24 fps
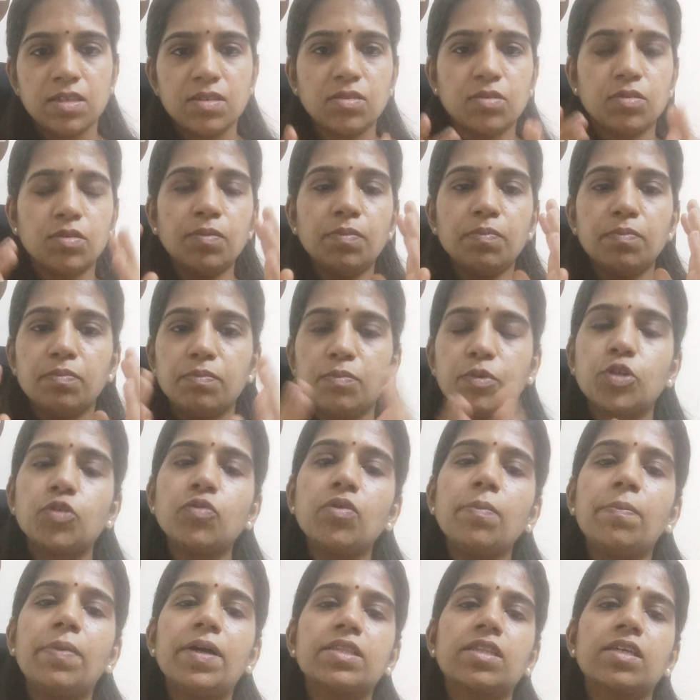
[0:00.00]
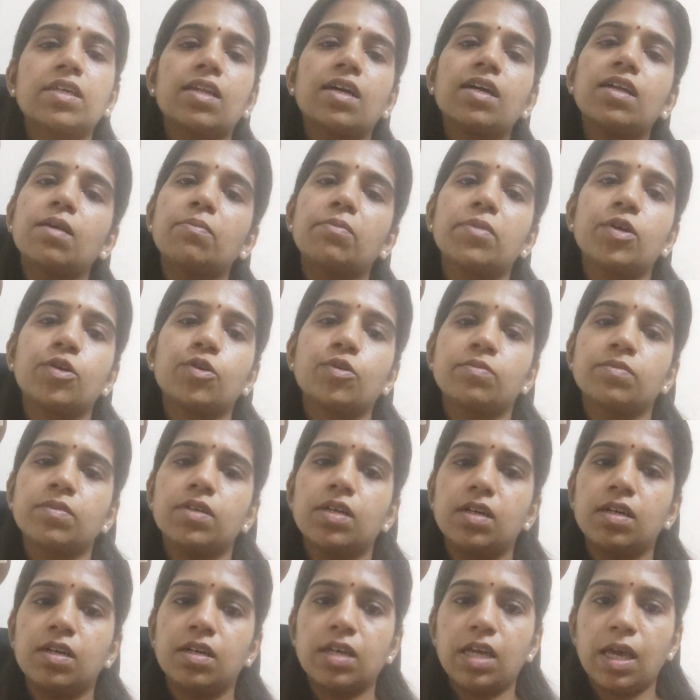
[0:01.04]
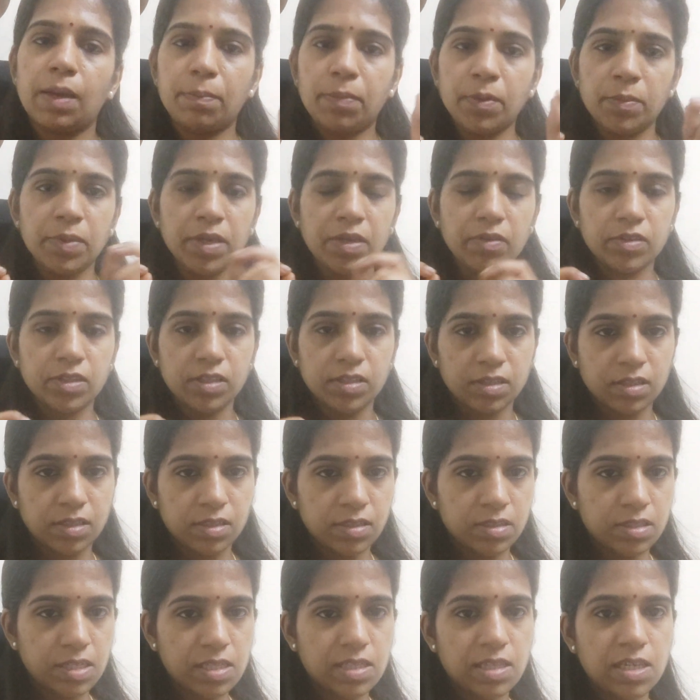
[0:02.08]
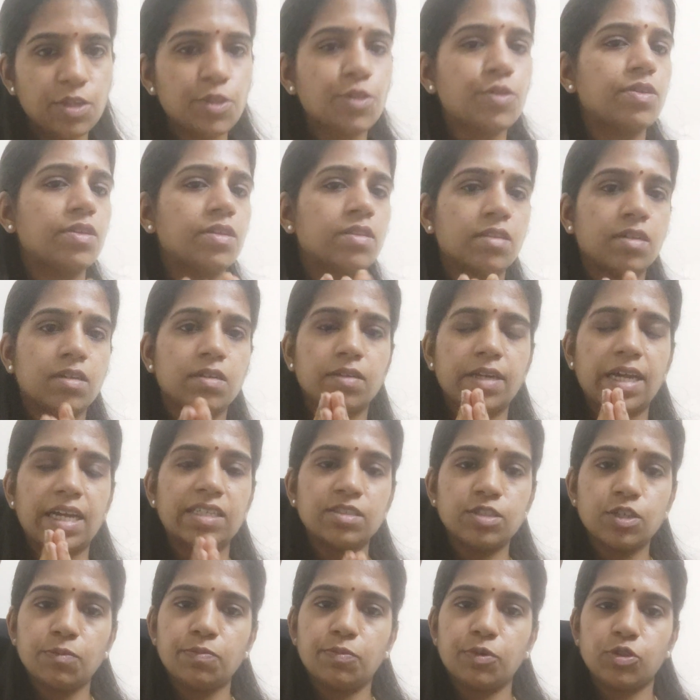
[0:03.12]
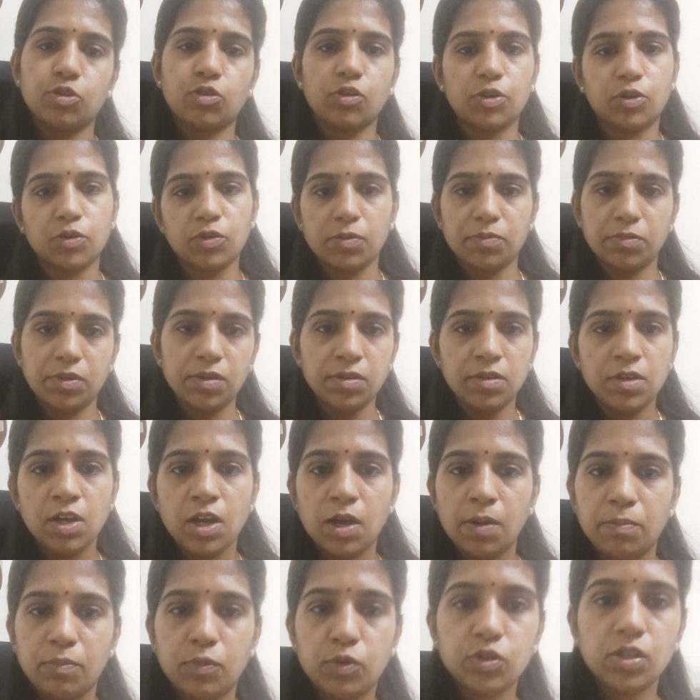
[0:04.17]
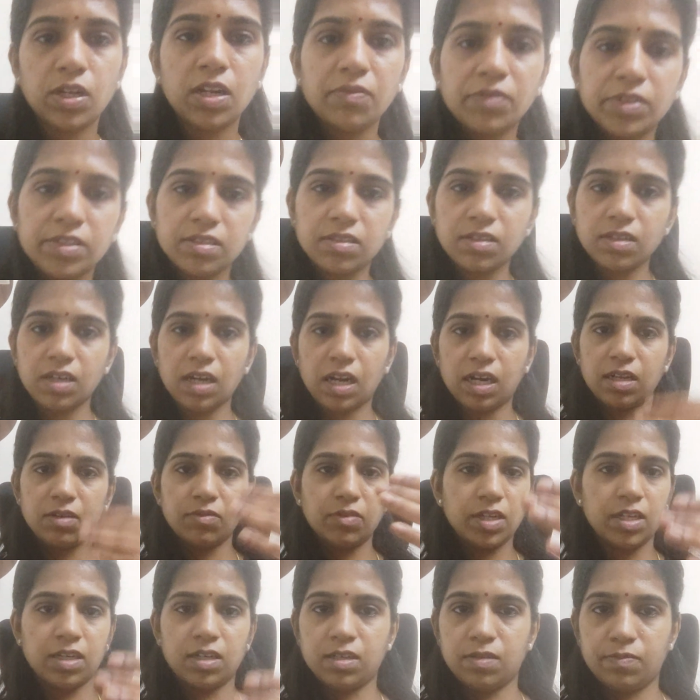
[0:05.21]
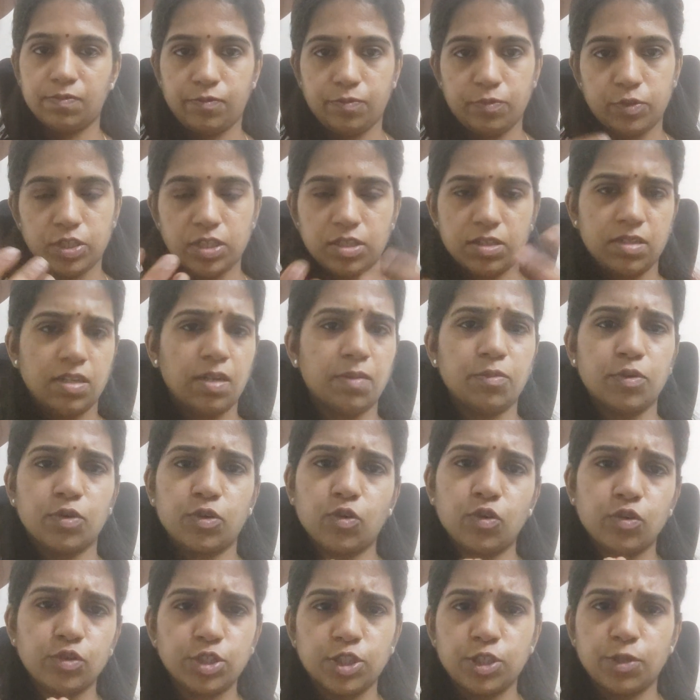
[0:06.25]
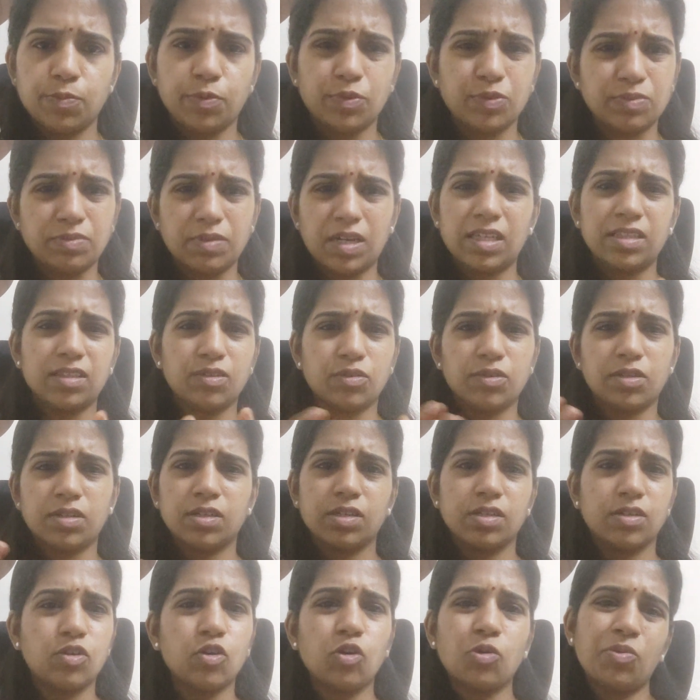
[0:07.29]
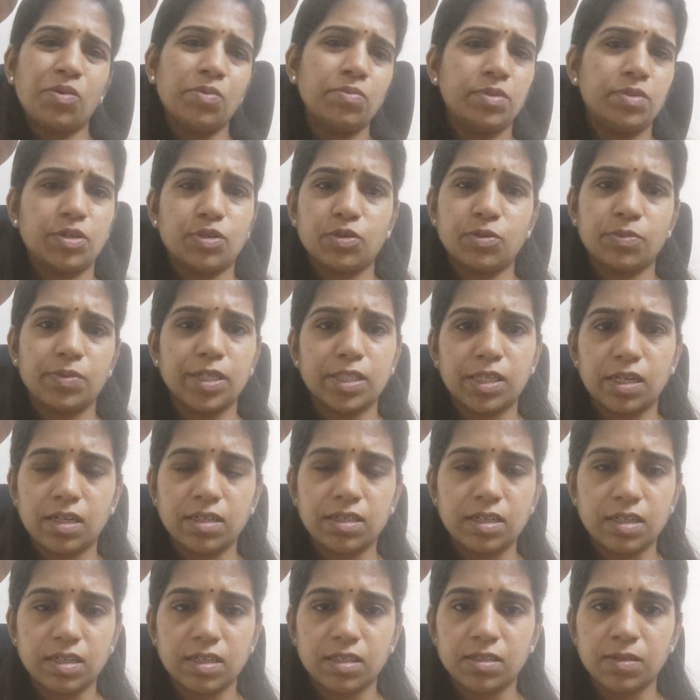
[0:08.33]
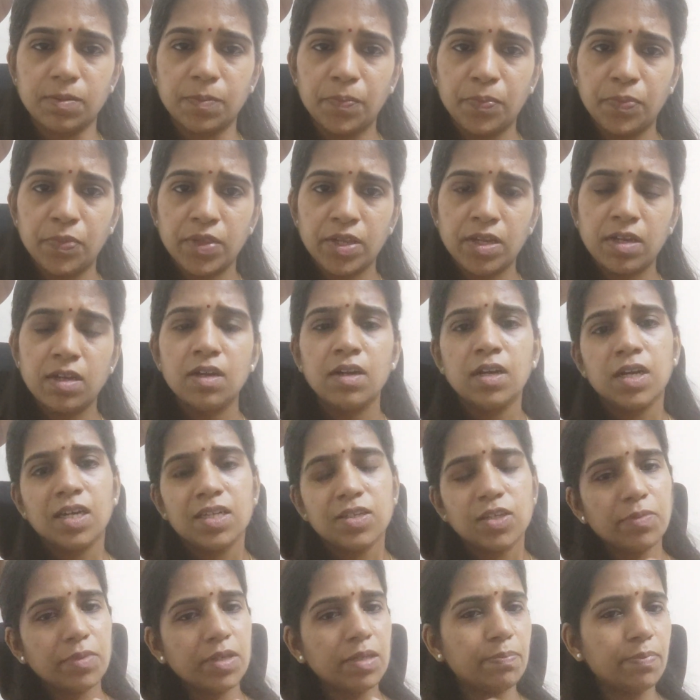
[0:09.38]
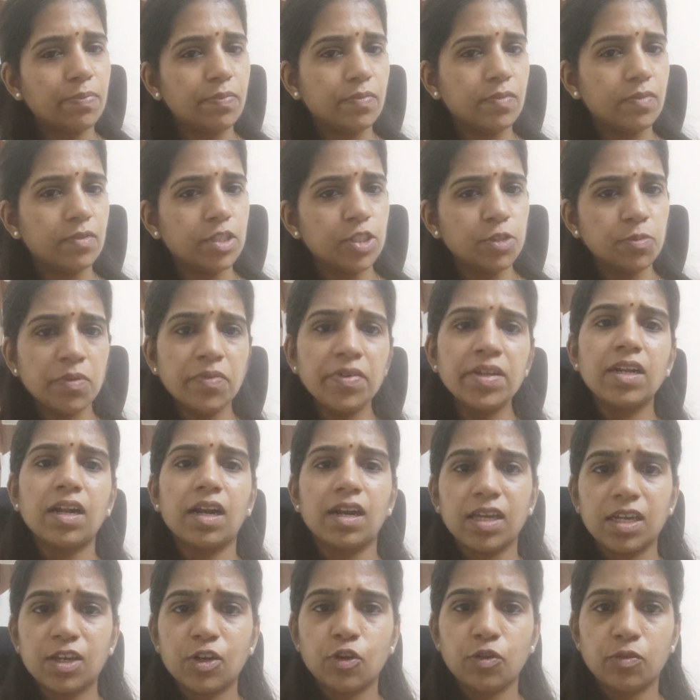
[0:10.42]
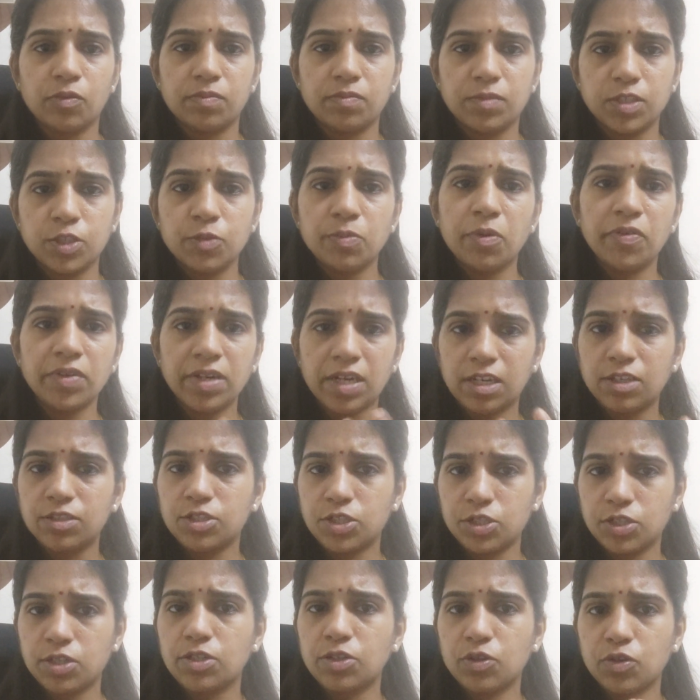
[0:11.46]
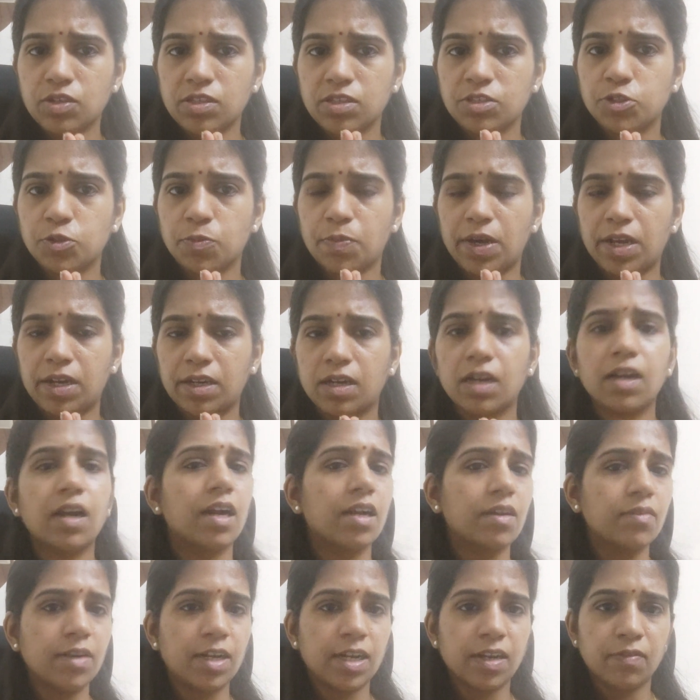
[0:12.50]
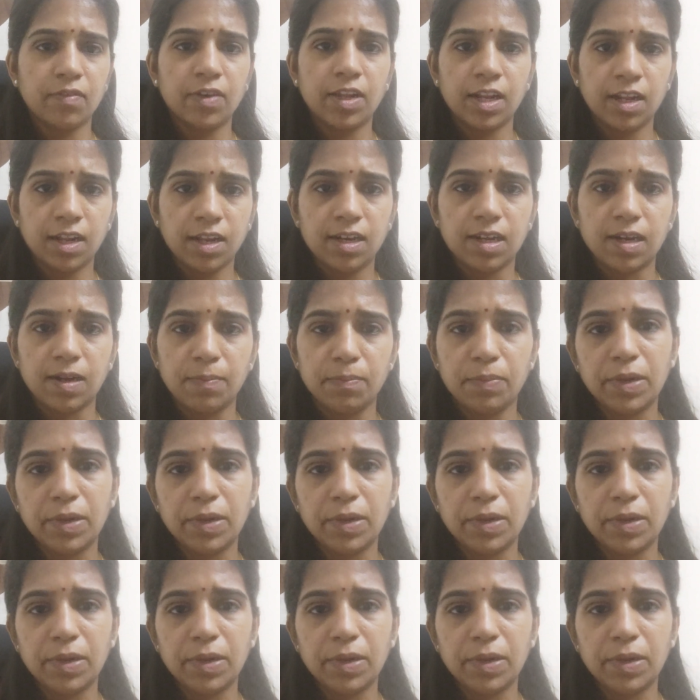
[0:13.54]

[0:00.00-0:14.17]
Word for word: ஸோ பொதுவாக பார்த்தீங்கன்னா நம்ம எப்போவுமே இந்த டிசீஸ் இந்த கேன்சர் பொறுத்த வரைக்கும் நம்ம முதல்ல வந்துட்டு கடவுளை ஃபஸ்ட்டு நம்ம கோச்சிப்போம் அந்த ஒரு கோபம் இருக்கும் அதெல்லாம் நடக்குது நம்ம நிஜமாகவே நினைக்கிறோம் நிஜமாவே நினச்சி யோசிச்சு பாருங்கள் கடவுள் எனக்கு இல்லைன்னா